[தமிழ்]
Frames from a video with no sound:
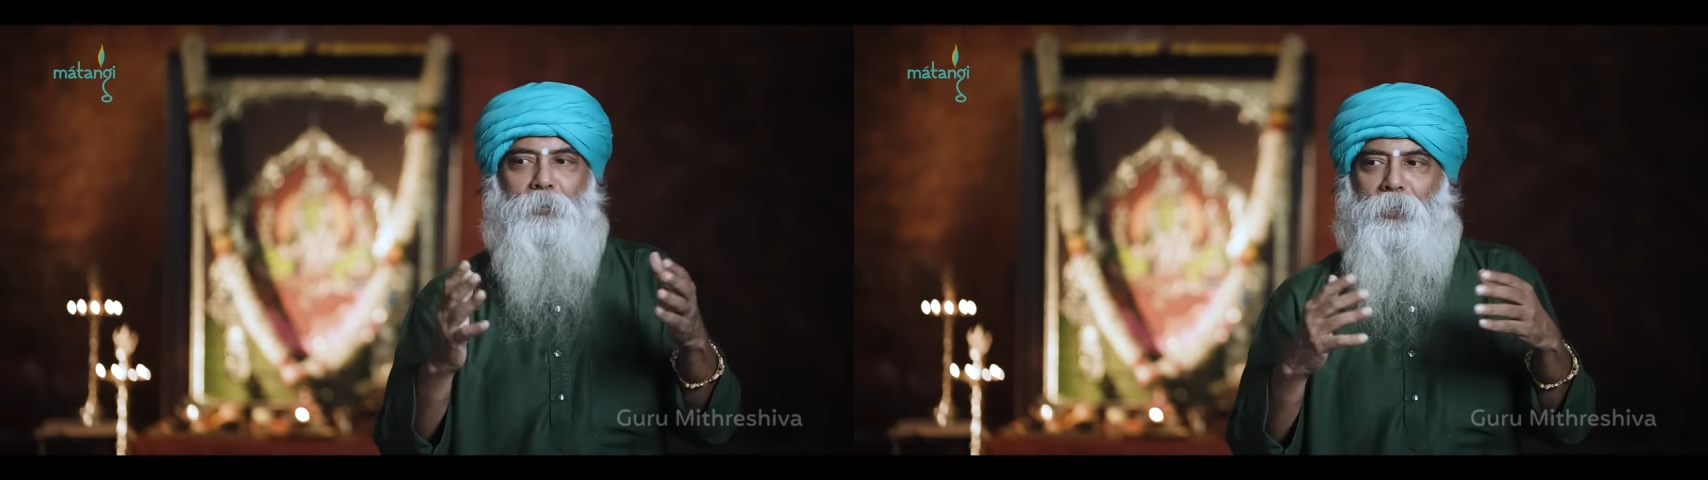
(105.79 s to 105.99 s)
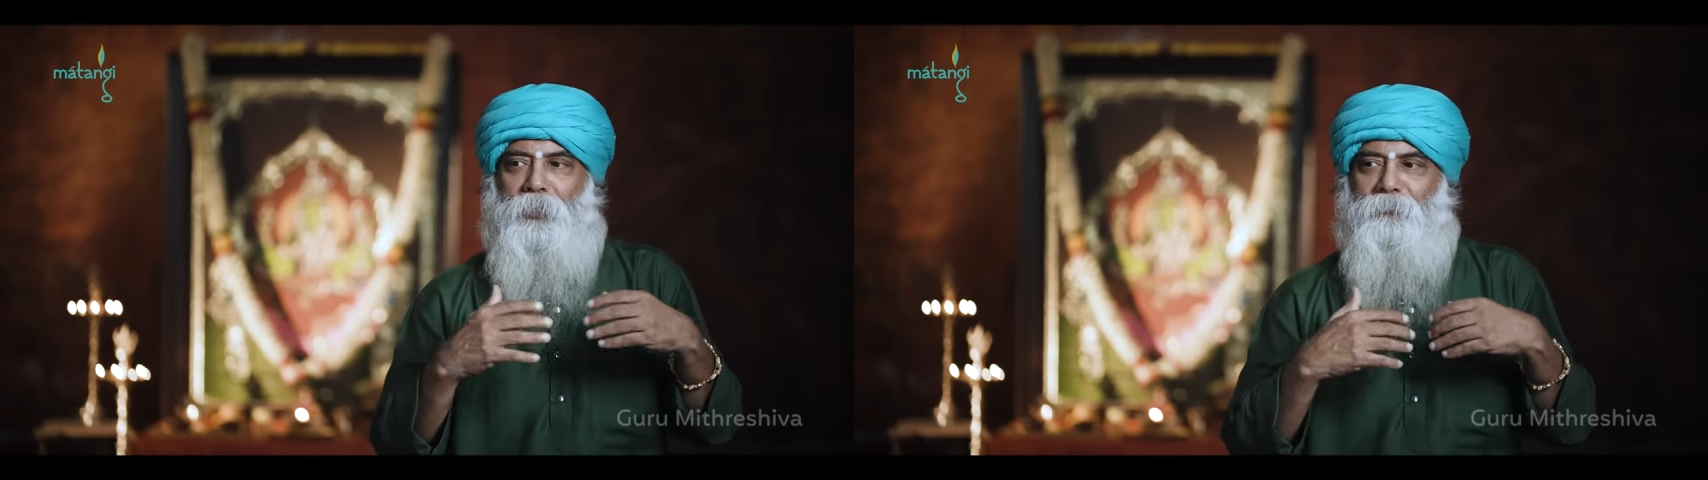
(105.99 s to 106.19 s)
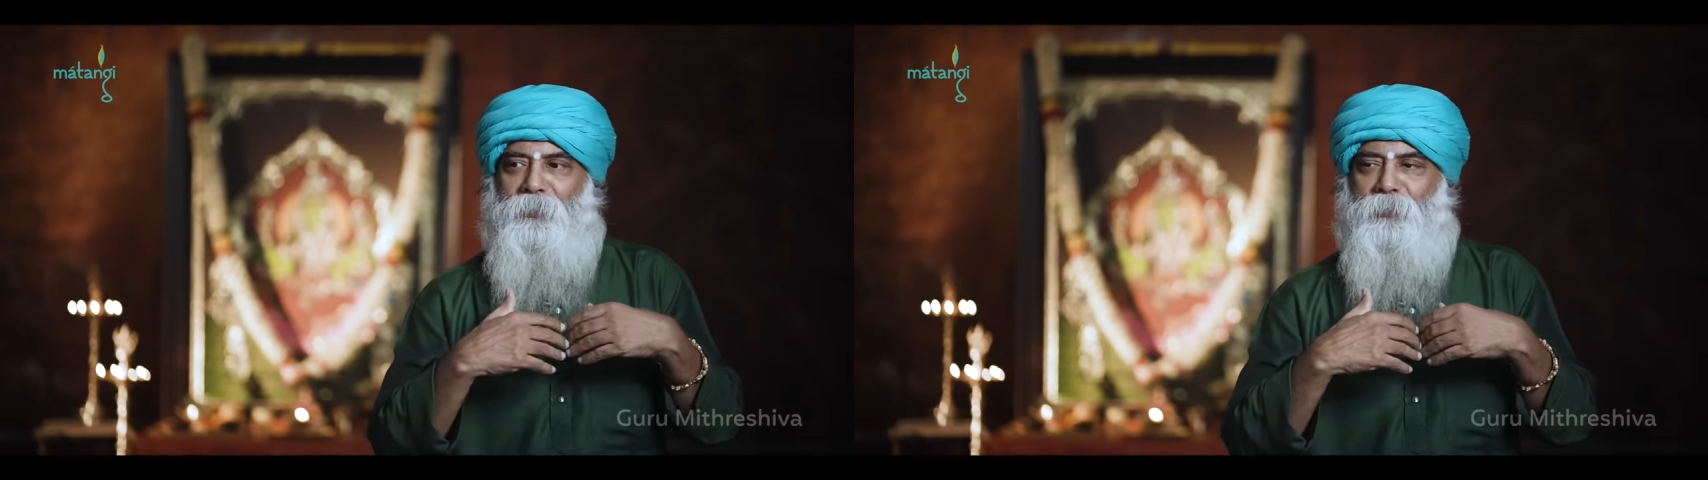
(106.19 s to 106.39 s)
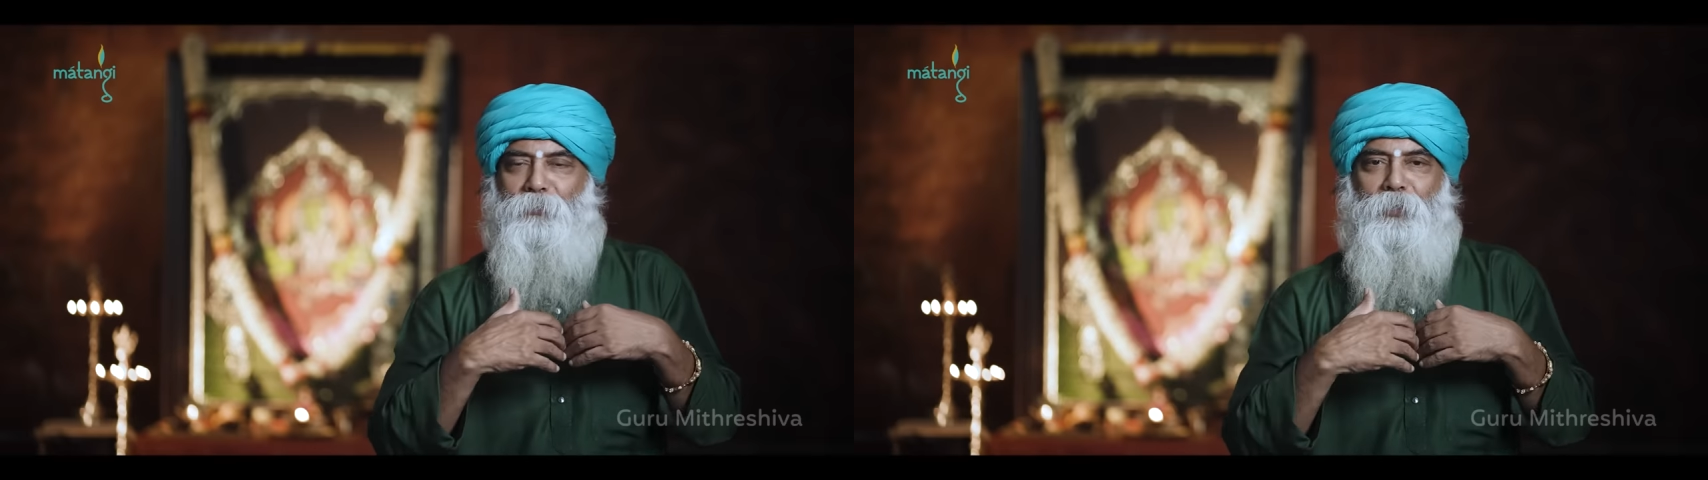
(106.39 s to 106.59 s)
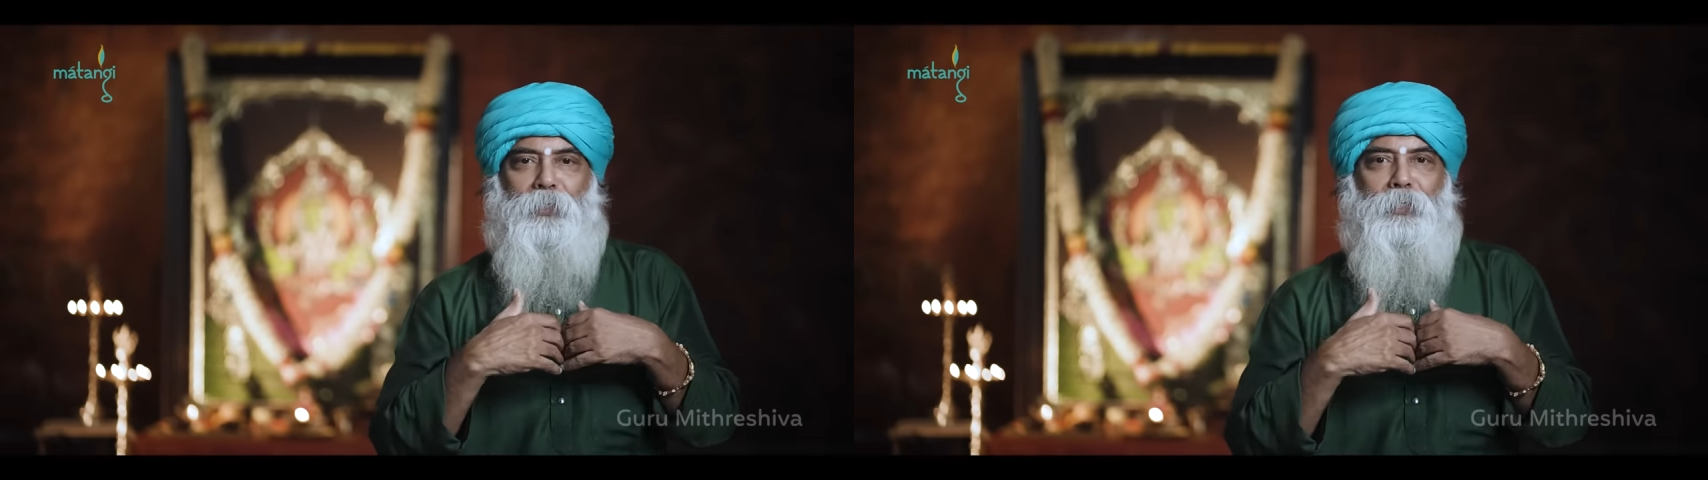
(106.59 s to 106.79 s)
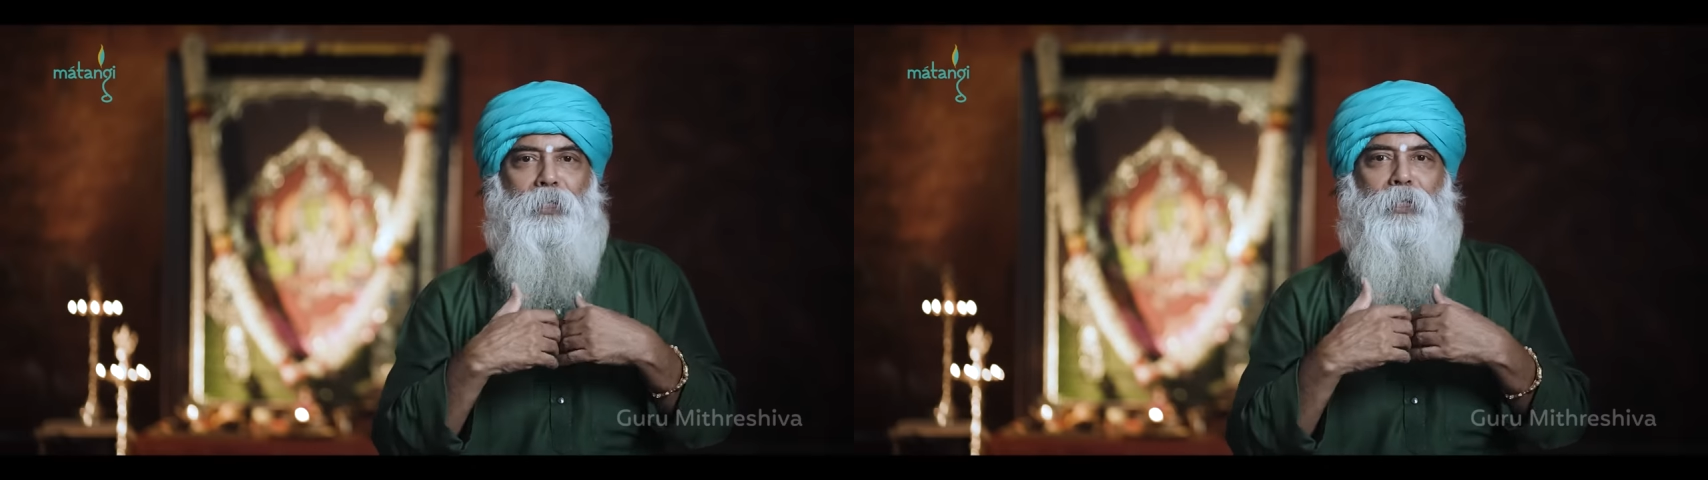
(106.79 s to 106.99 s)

பலவிதமான